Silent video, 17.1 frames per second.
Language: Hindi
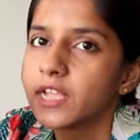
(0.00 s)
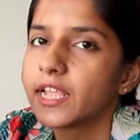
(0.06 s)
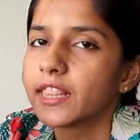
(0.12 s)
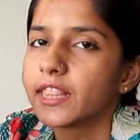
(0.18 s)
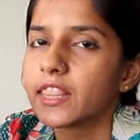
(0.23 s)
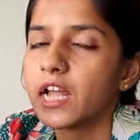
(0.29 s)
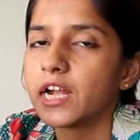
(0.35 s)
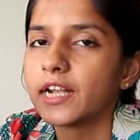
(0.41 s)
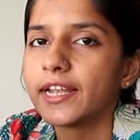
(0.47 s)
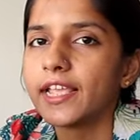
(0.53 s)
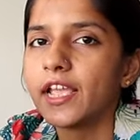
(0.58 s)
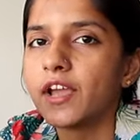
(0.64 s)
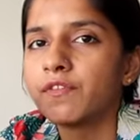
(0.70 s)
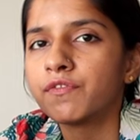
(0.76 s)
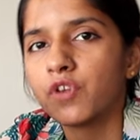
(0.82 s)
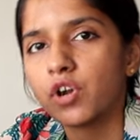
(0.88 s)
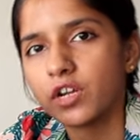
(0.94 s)
ये थर्टी
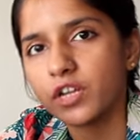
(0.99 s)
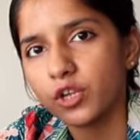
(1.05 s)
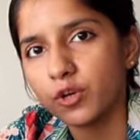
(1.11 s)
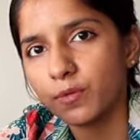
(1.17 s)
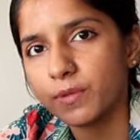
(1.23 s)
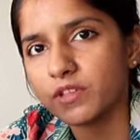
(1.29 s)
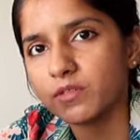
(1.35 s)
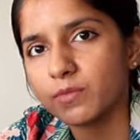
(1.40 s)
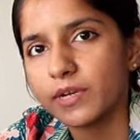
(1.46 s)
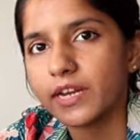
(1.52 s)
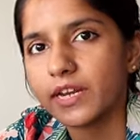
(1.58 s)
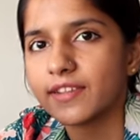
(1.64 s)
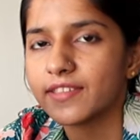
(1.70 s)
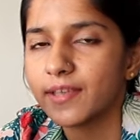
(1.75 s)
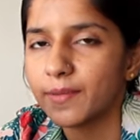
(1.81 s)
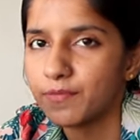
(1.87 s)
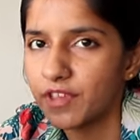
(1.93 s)
या फोर्टी रुपीज़ मीटर
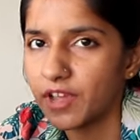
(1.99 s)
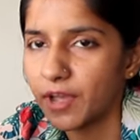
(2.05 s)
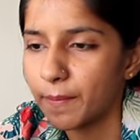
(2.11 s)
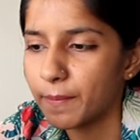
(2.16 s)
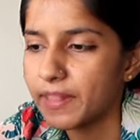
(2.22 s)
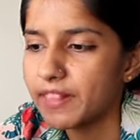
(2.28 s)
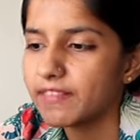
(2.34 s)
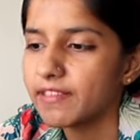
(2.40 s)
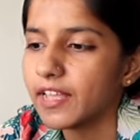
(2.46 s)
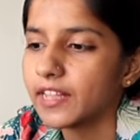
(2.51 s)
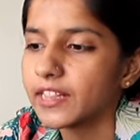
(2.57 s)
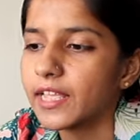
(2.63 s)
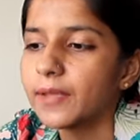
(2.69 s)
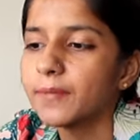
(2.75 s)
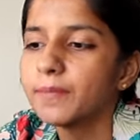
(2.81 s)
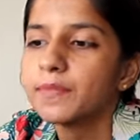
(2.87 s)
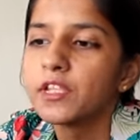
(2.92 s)
सब जगह मिल जाता
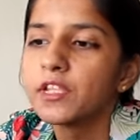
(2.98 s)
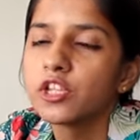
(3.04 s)
है